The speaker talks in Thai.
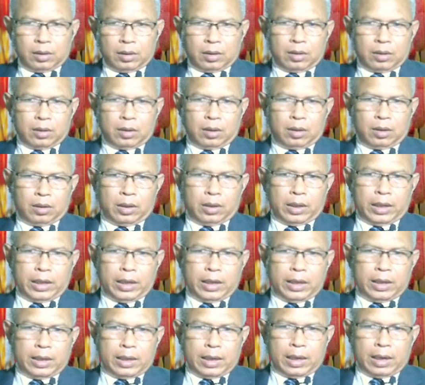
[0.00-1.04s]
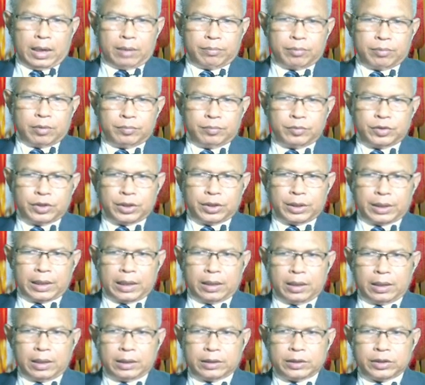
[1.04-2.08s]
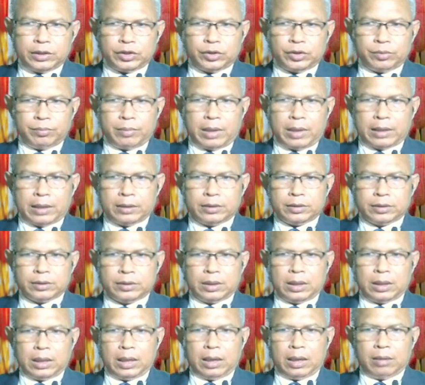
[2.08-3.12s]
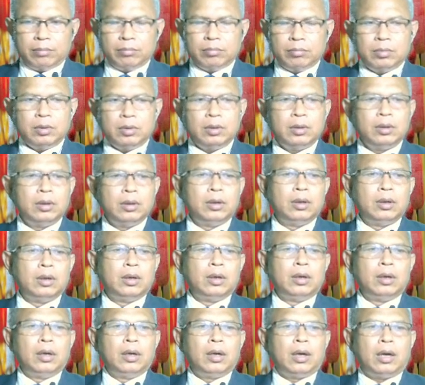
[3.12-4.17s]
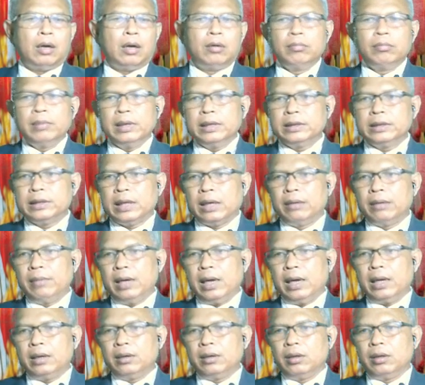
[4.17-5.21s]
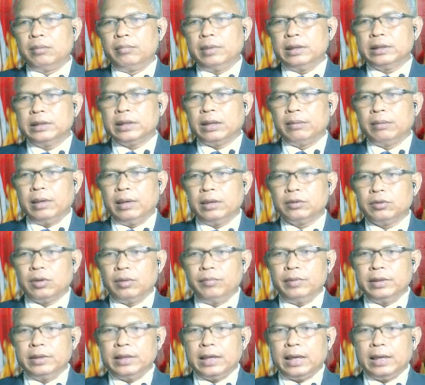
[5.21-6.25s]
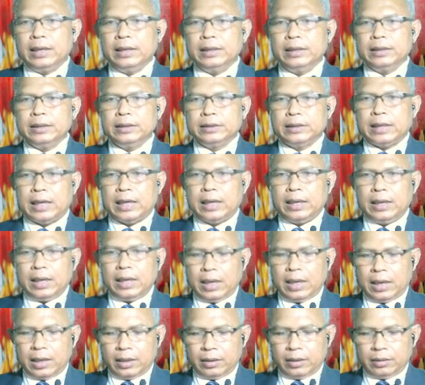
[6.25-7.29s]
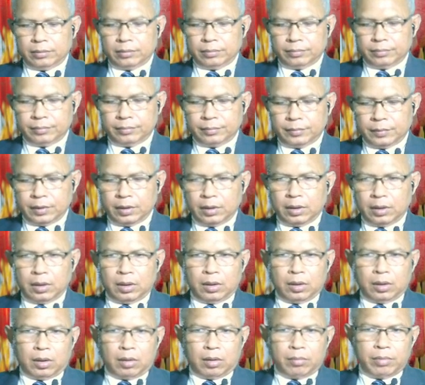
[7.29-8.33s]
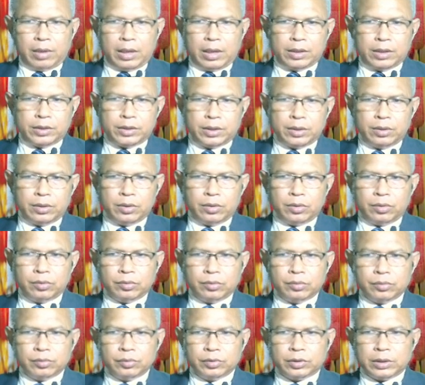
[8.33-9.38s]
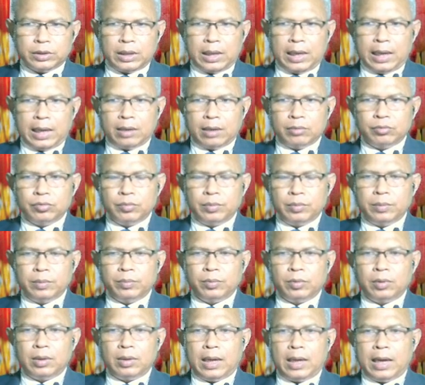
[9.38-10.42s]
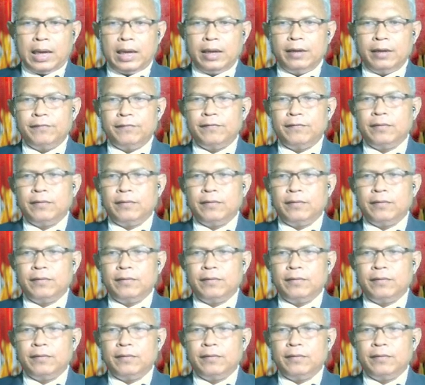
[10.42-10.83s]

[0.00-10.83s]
ข้อ A นะครับผม she cannot teach m t c h นะครับเขาไม่สามารถหล่อนไม่สามารถสอนวิชาคณิตศาสตร์ได้ก็บีชิโน o how to be polite